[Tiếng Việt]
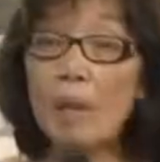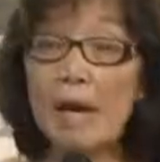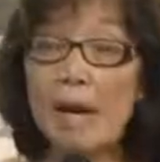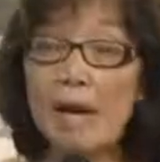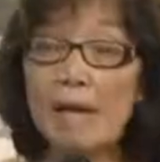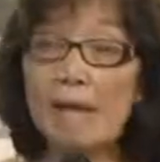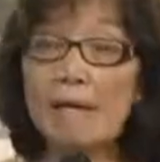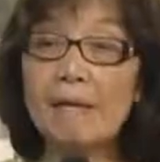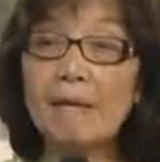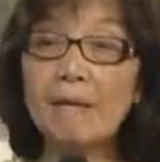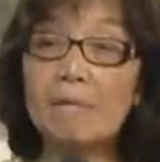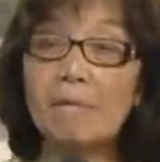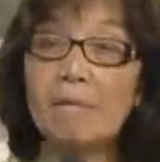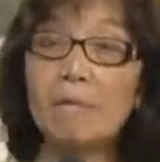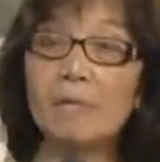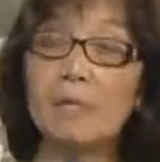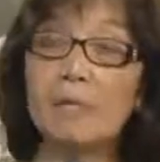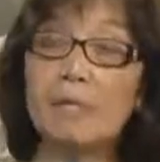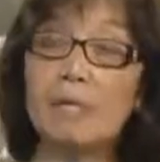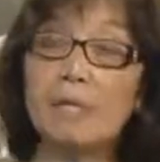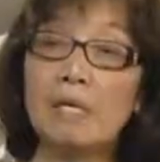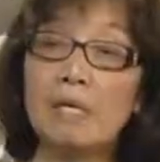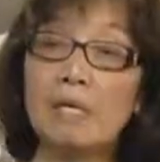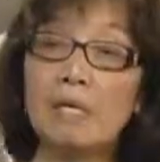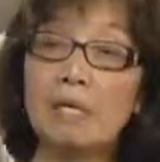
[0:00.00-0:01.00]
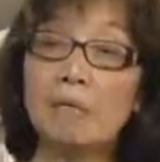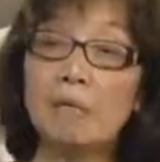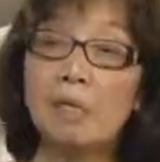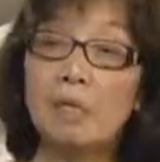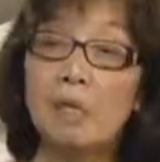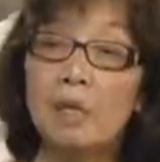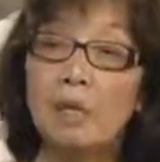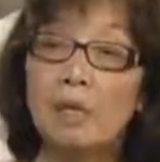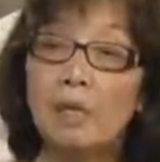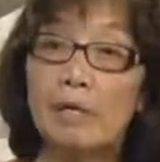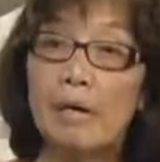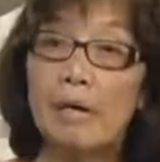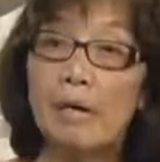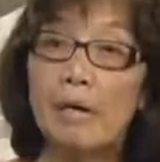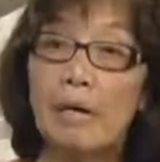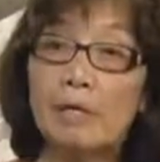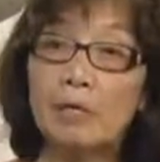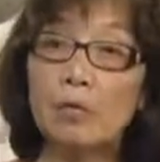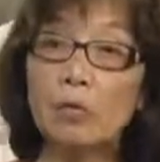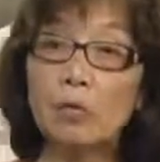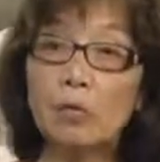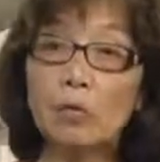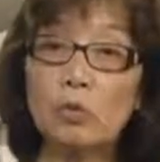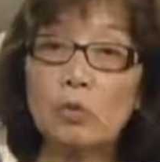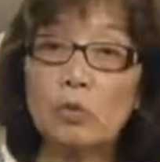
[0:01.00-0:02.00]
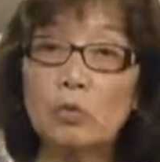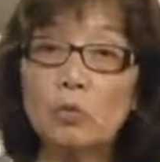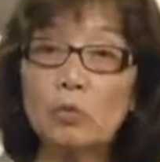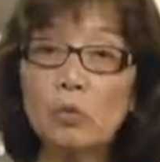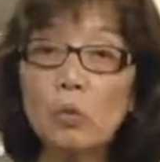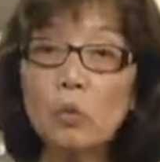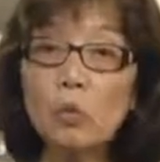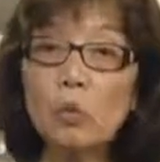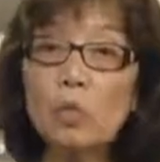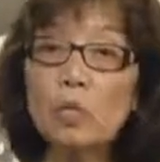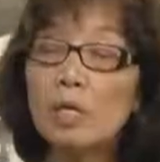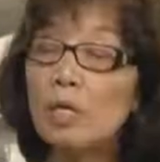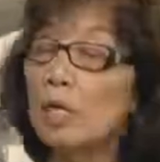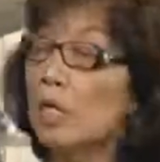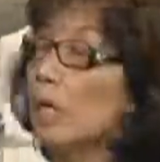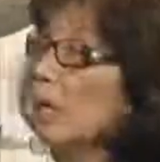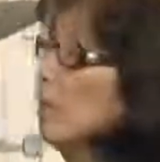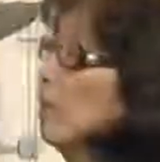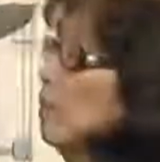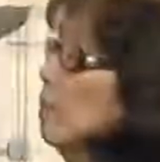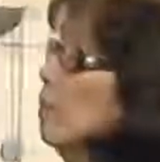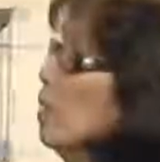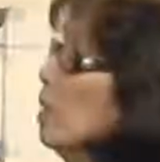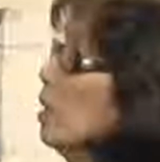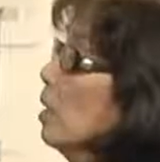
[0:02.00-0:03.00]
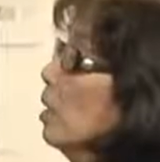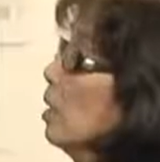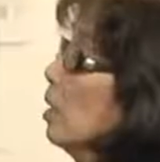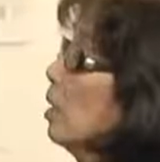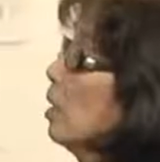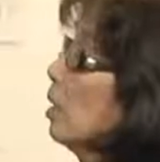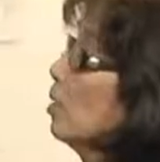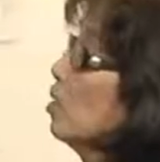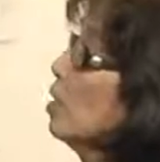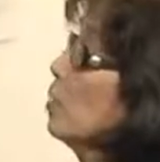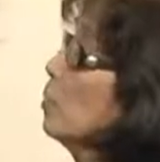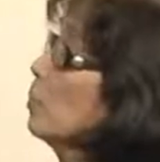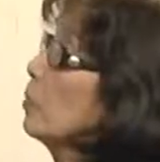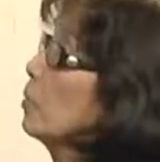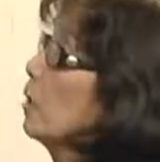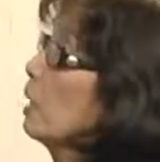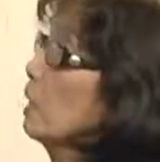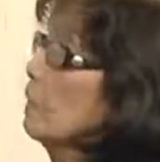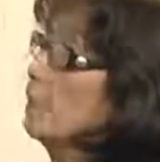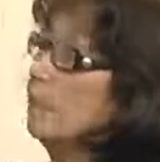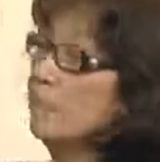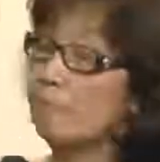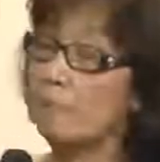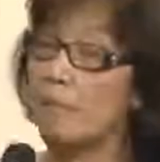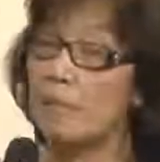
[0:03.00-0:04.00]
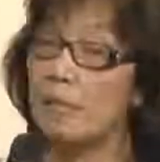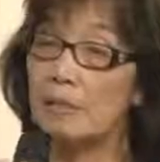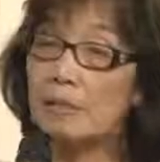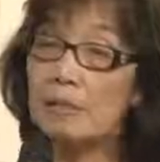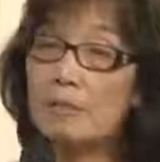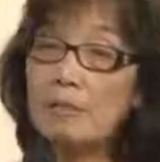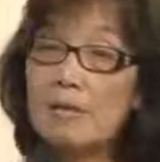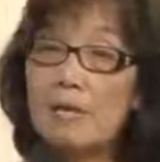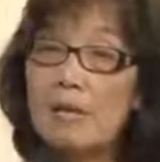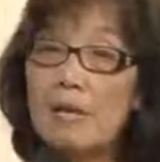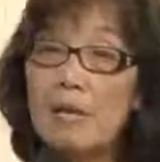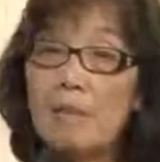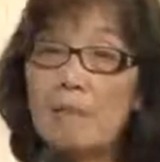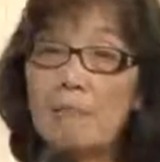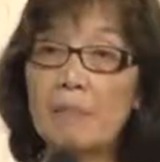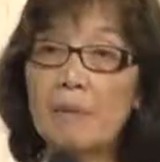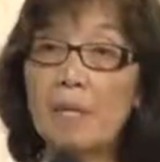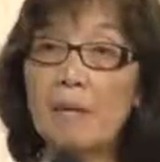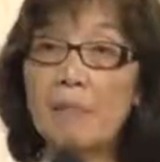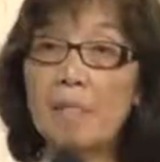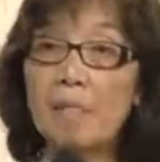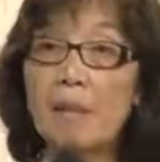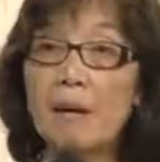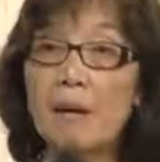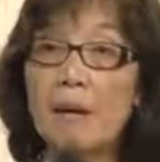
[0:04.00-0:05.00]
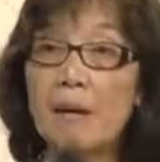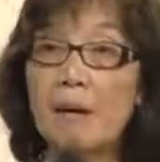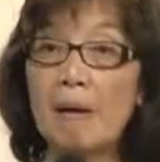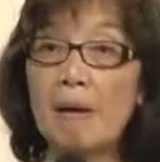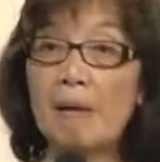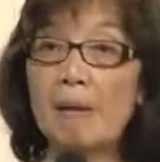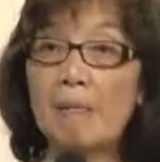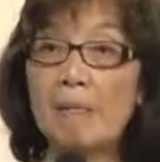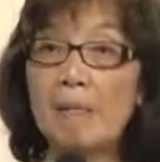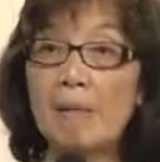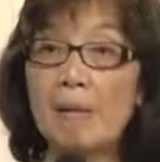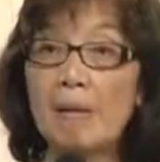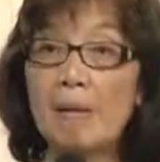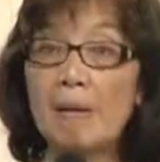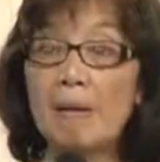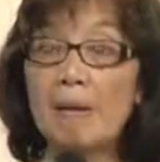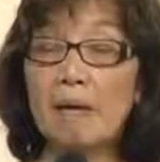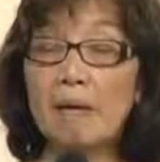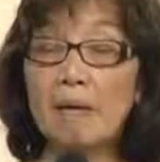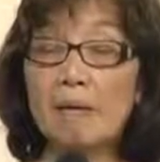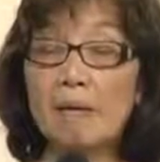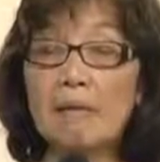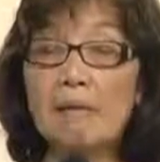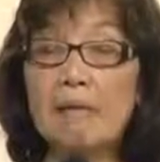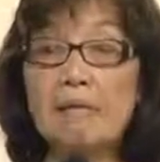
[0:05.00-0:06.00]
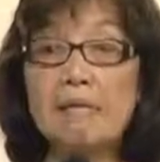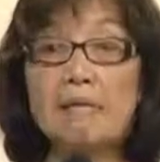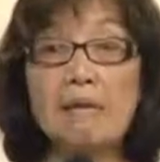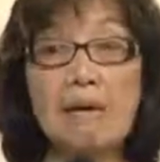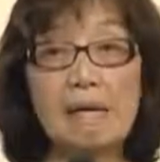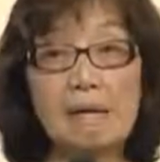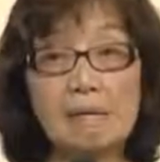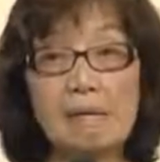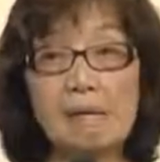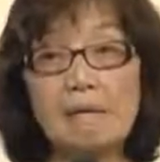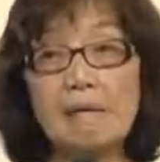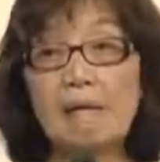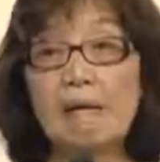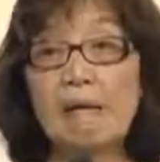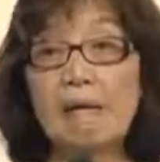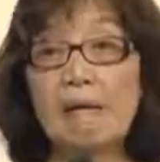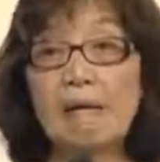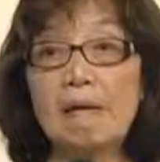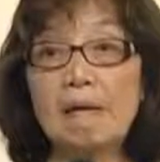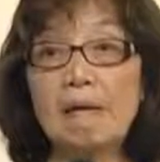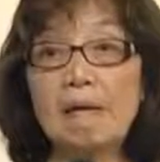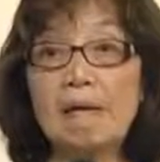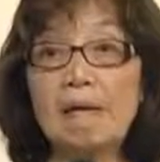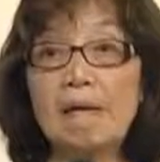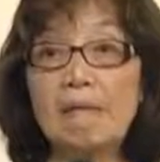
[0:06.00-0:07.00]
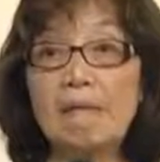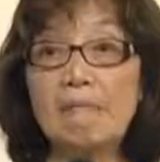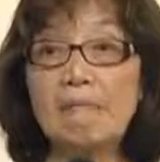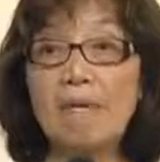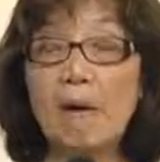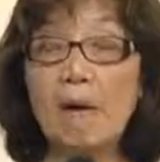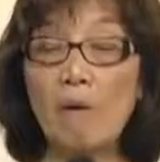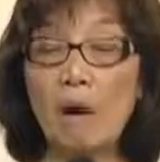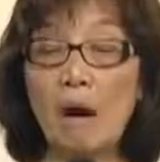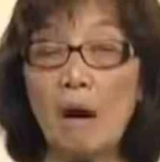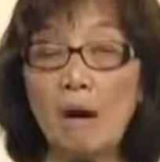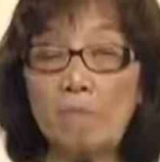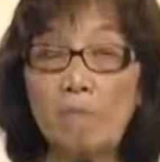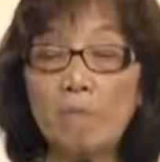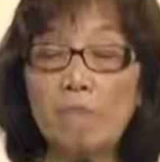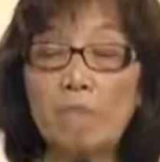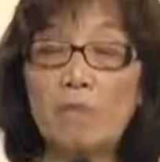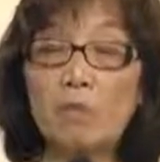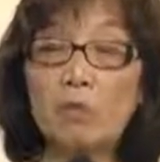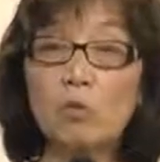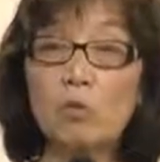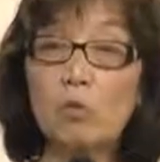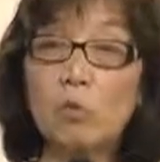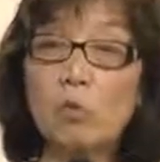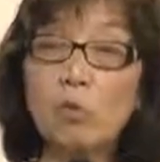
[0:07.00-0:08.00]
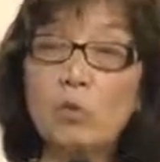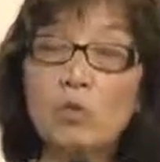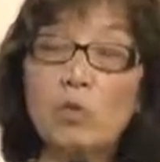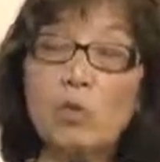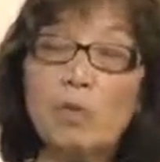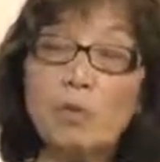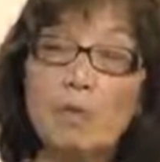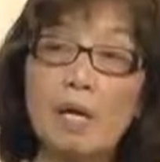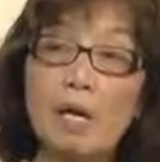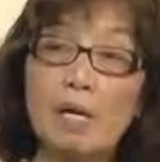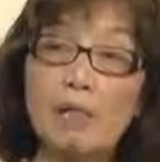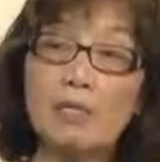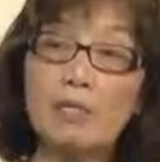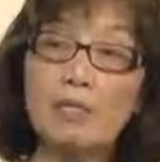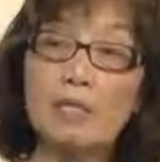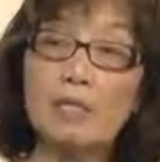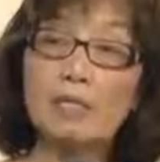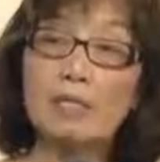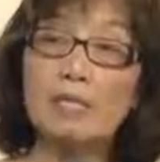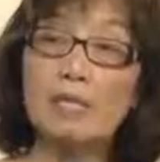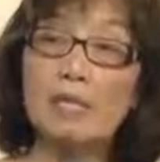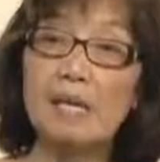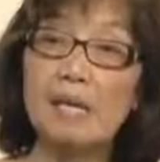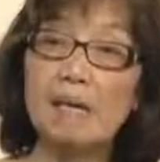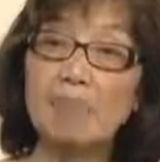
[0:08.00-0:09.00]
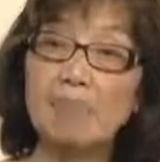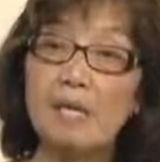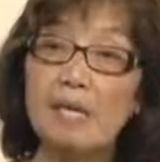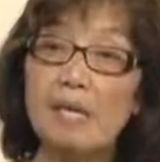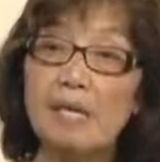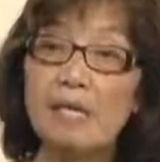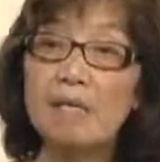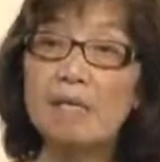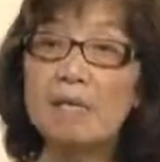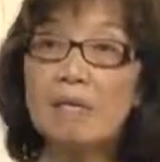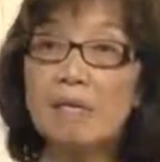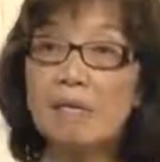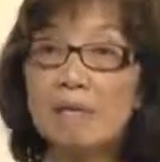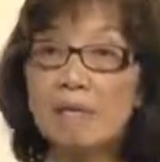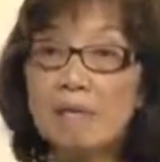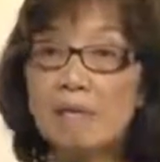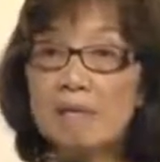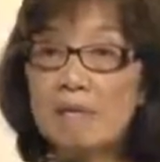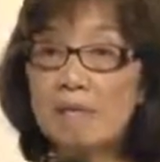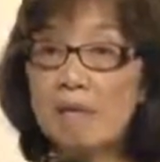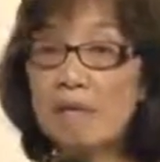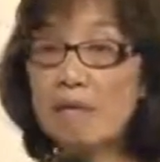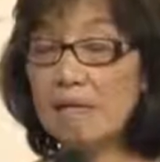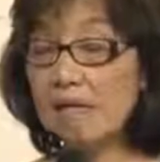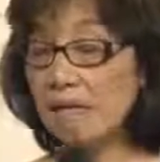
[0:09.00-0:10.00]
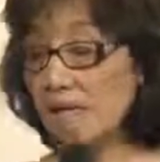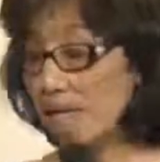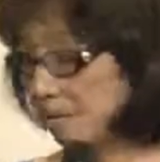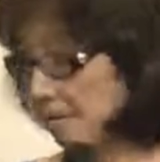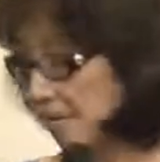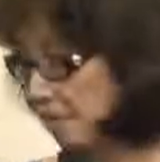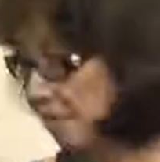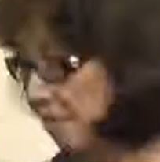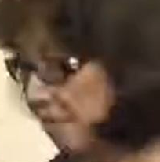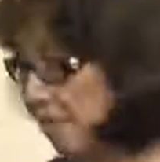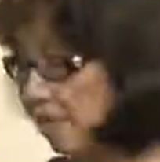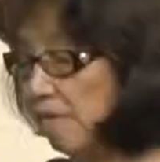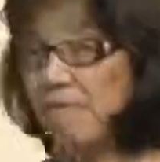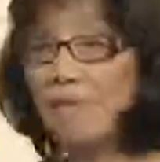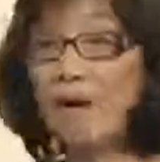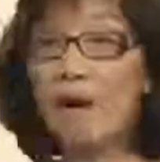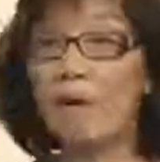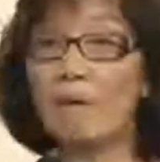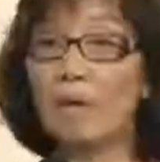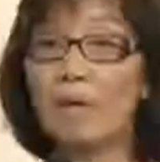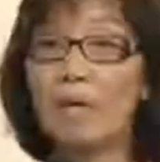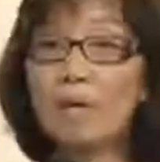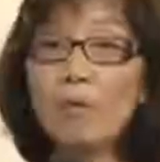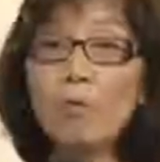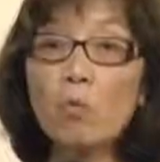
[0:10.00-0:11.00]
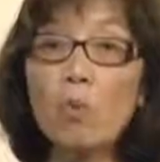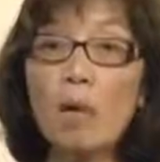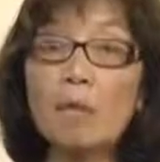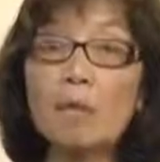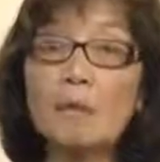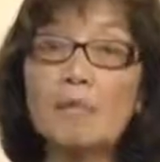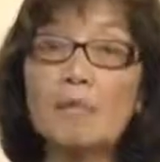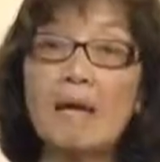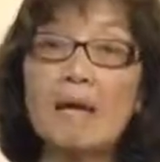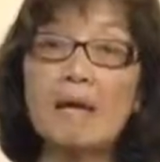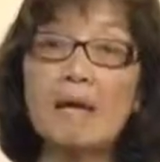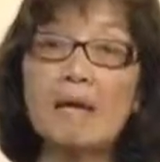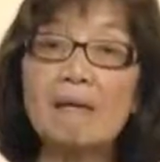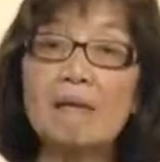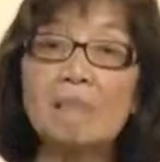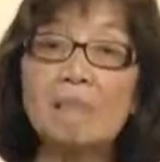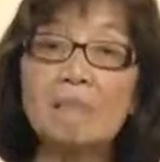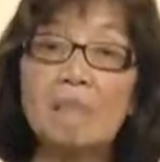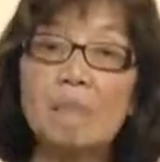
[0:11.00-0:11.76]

nay đó thì à, đáng lẽ tôi tôi muốn à, à, giúp cho anh mấy anh chị em để mà à, ghi danh à, vào học và tôi muốn giúp đỡ cho anh chị em để để à, đi vào cái website